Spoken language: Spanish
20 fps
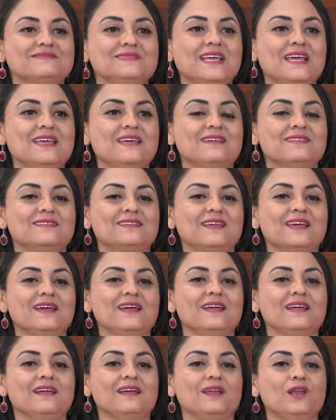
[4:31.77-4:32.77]
y es
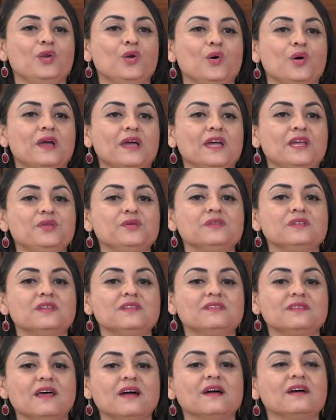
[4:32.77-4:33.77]
que lo que ellos
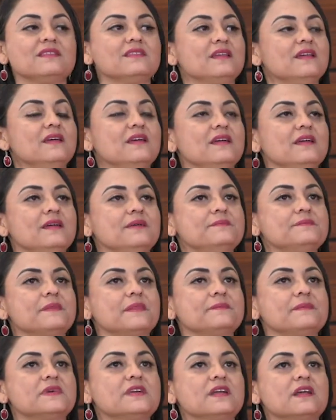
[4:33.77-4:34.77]
están
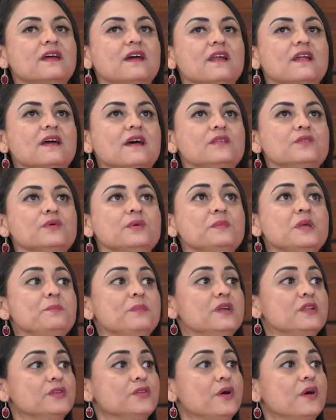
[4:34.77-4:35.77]
eh, recargando en mi
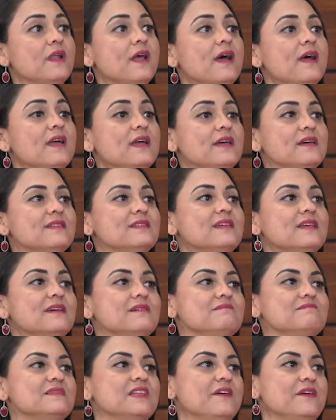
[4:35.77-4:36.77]
persona es
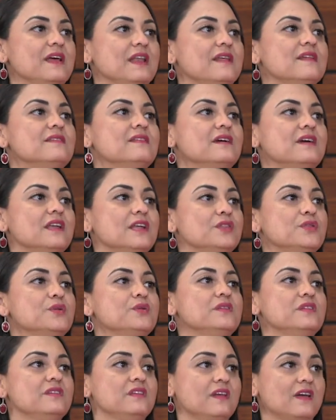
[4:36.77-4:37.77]
que develé
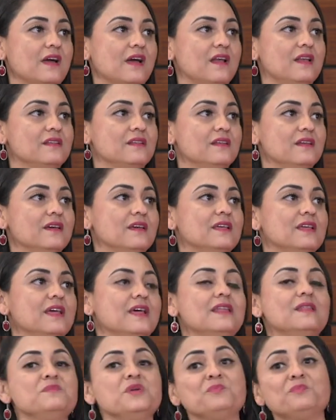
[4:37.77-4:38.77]
secretos sindicales,
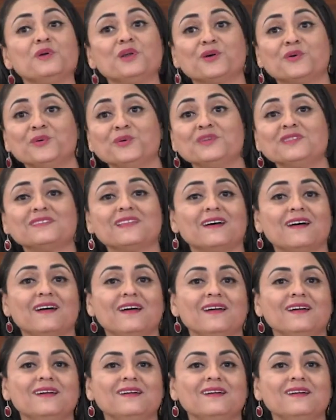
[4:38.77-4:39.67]
que es mi pregunta.